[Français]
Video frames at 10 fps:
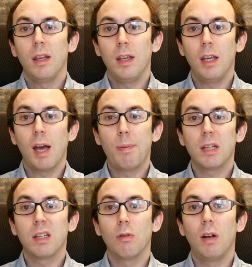Et à
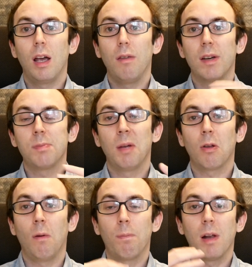partir de là, il va se
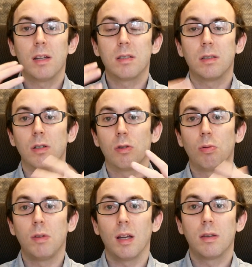mettre en place
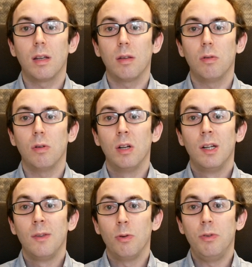tout un tas de,
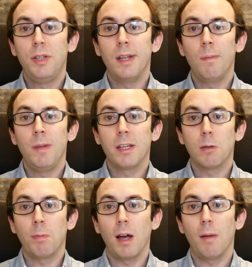
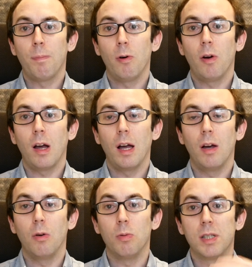dynamiques par
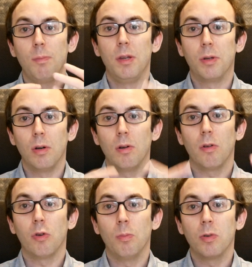rapport aux
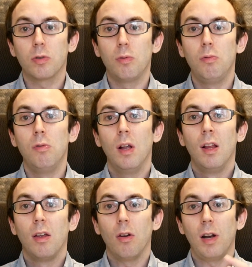habitants de Moscou.
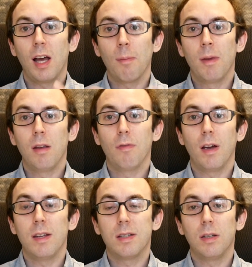L'armée
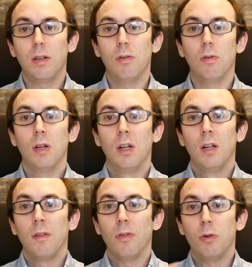va essayer de,
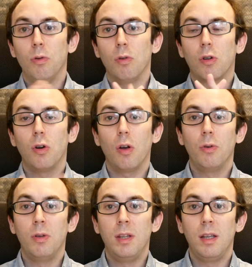de
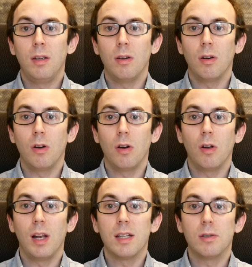coordonner
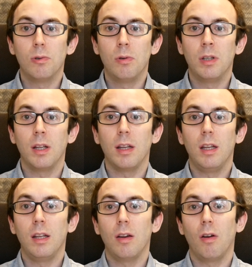euh, la zone
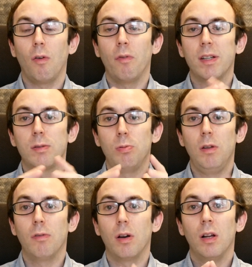et euh, on va
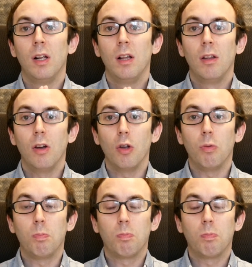suivre euh,